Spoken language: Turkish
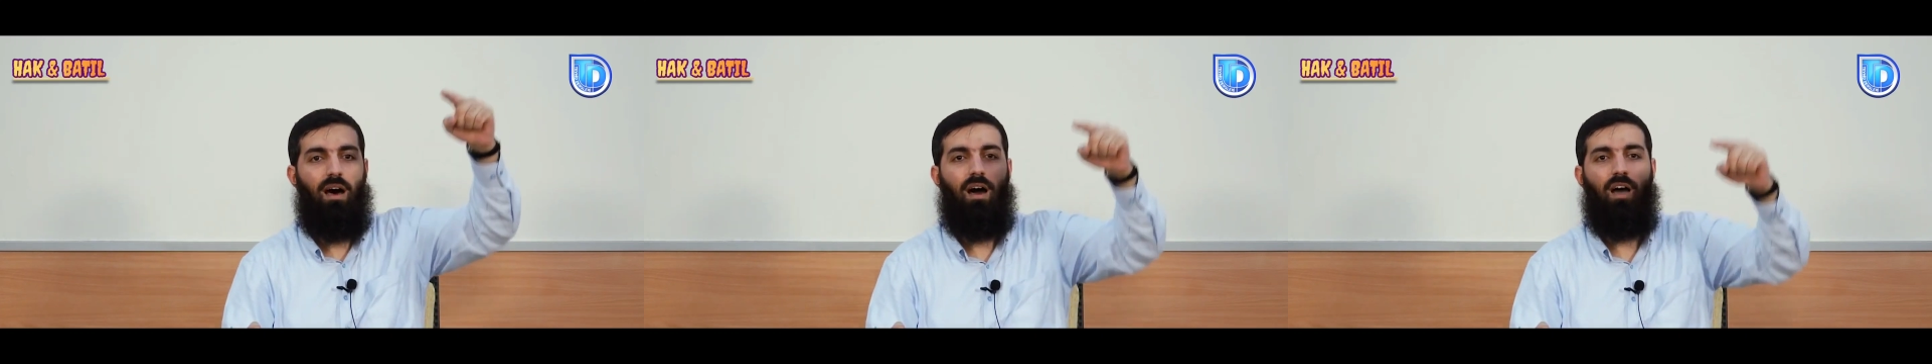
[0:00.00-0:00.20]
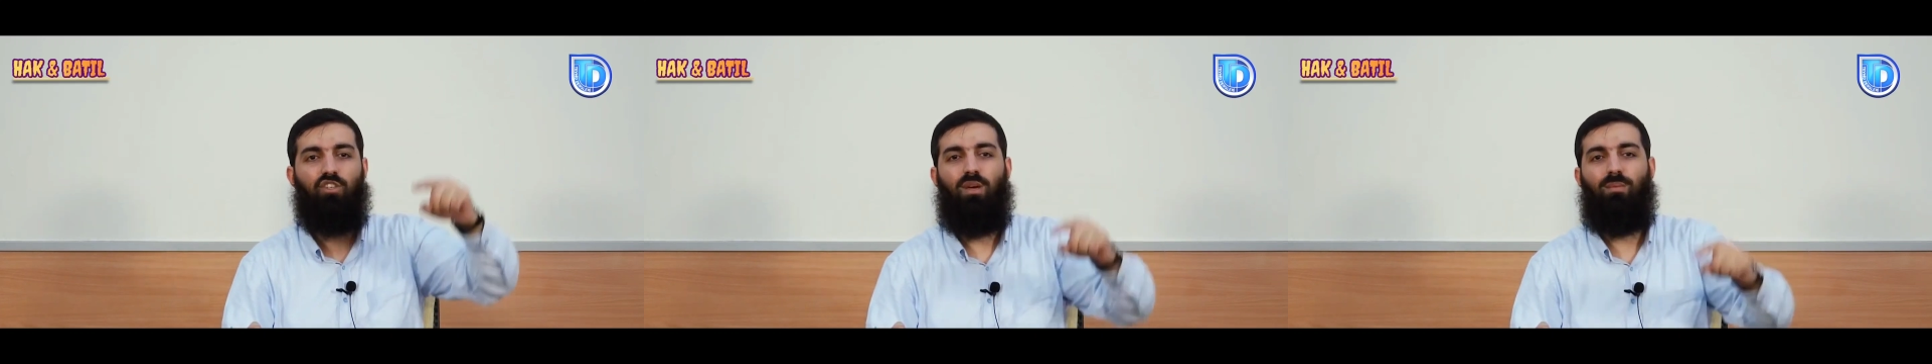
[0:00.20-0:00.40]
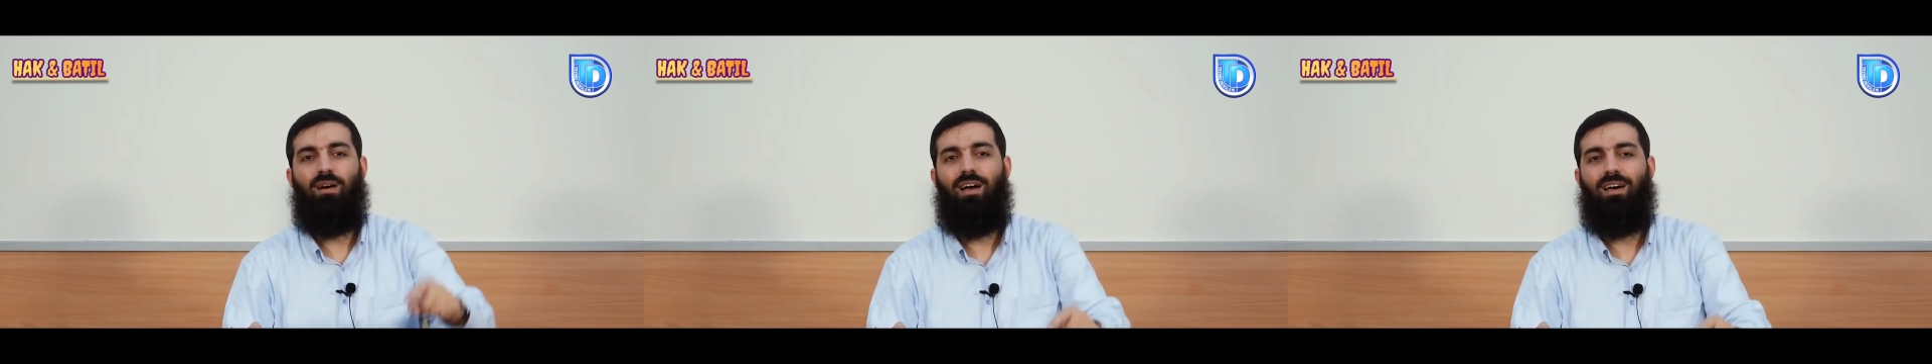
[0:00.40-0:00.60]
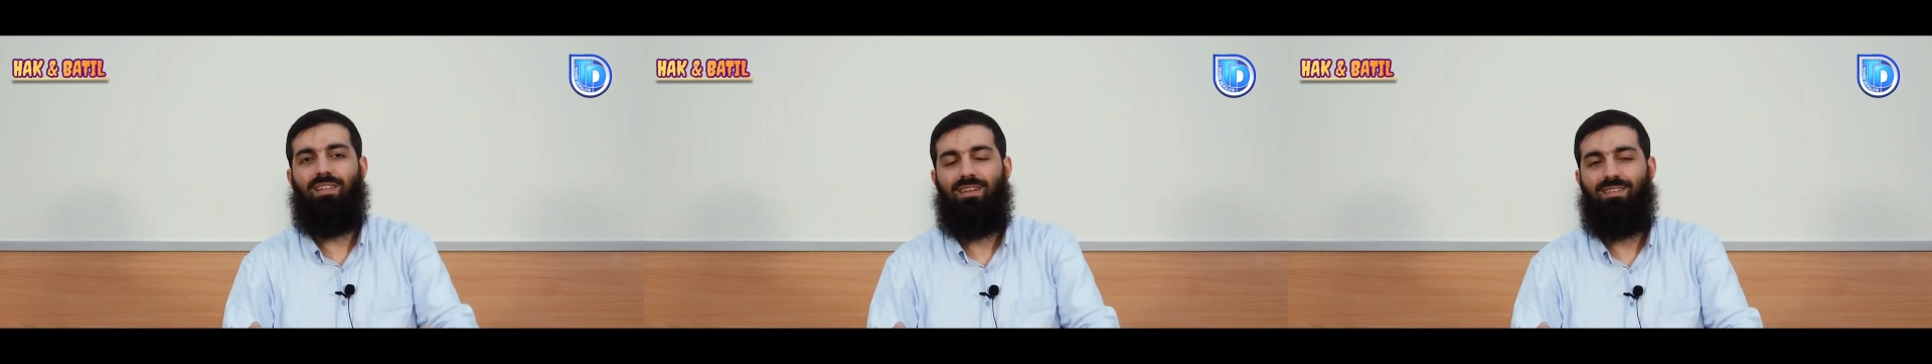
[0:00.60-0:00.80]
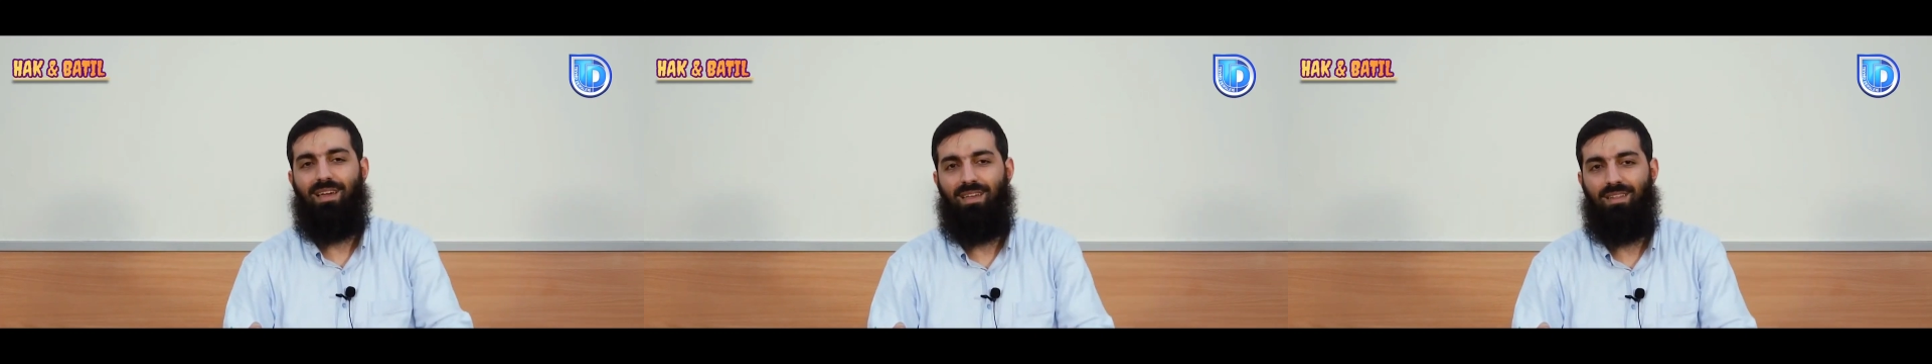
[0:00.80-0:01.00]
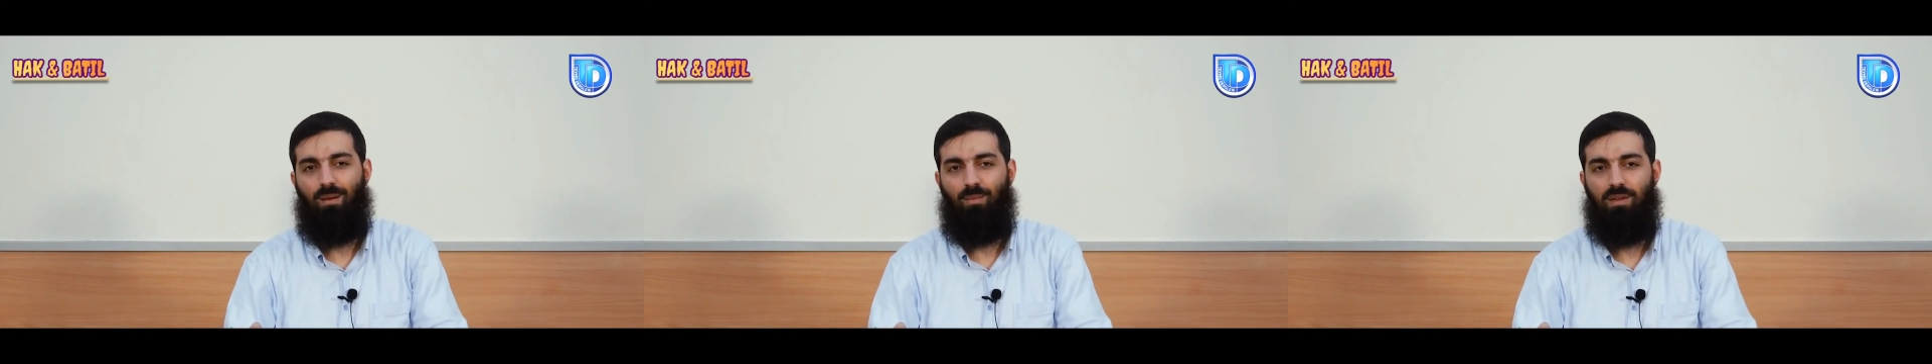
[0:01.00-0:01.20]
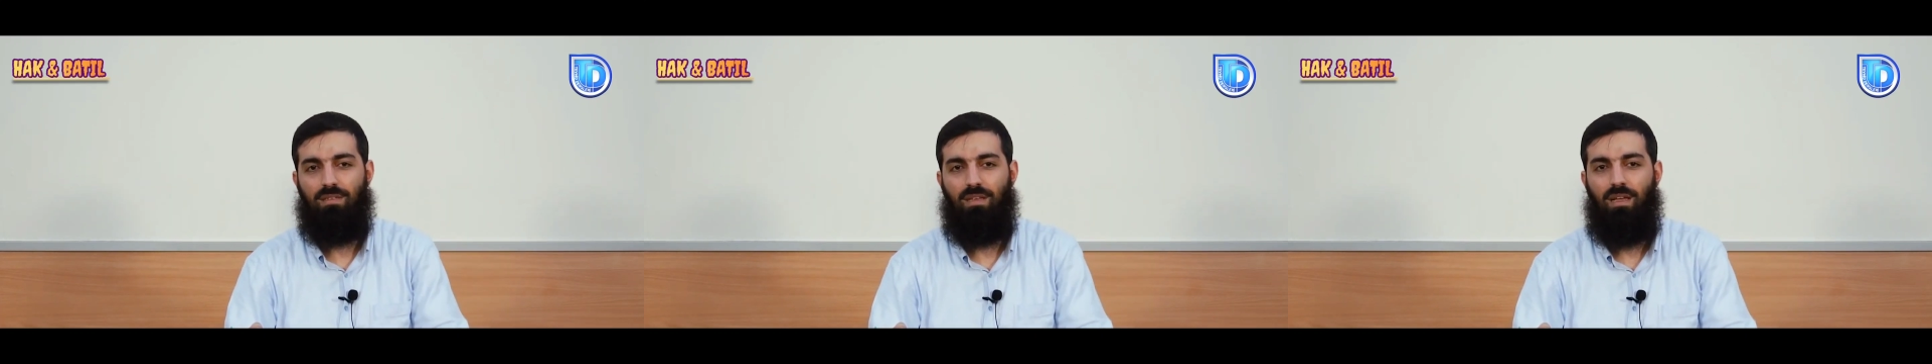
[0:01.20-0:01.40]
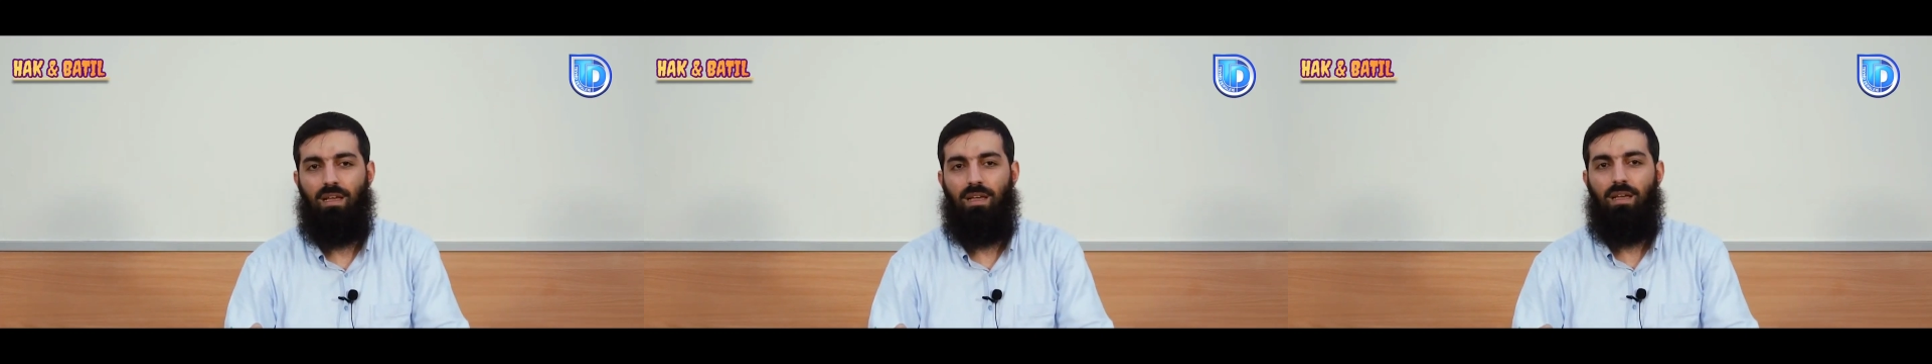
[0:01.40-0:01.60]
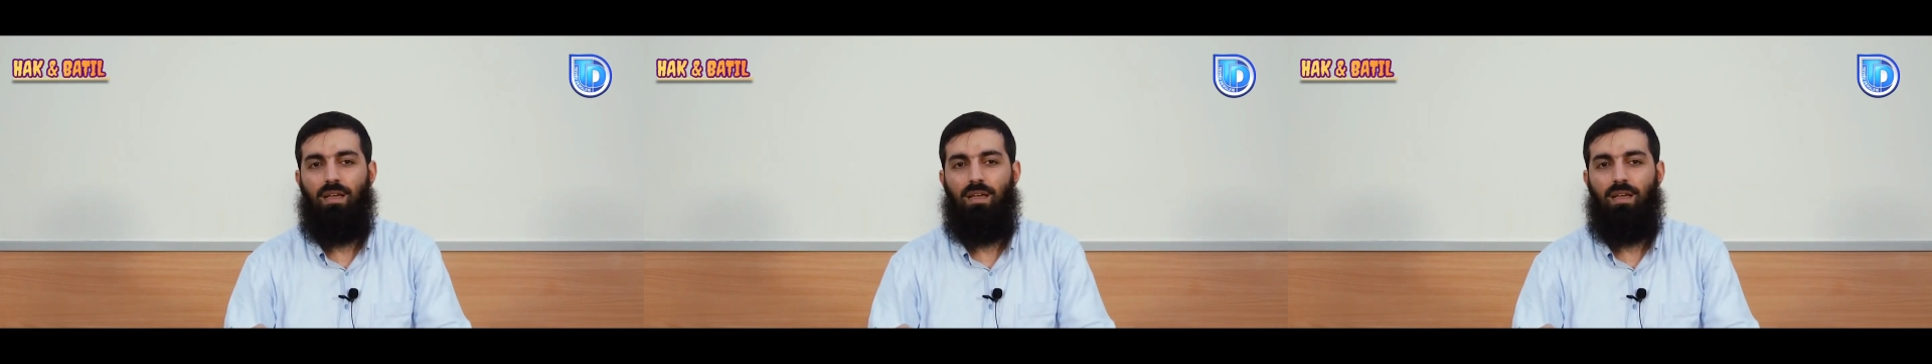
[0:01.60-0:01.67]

akşama kadar dayanamaz.